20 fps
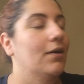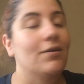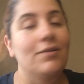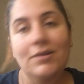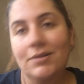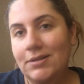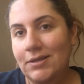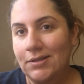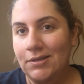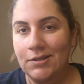
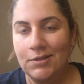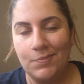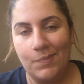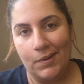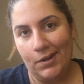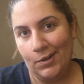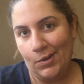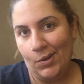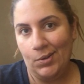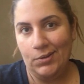Real Techniques
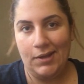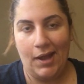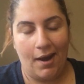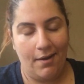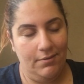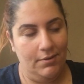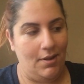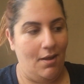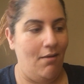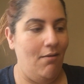bana
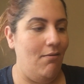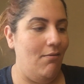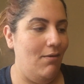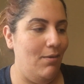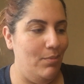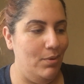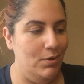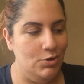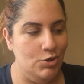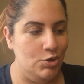gönderdi de.
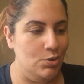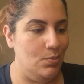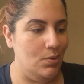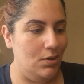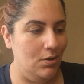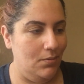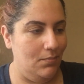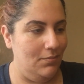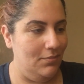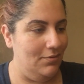Hemen
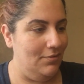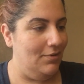şımarayım.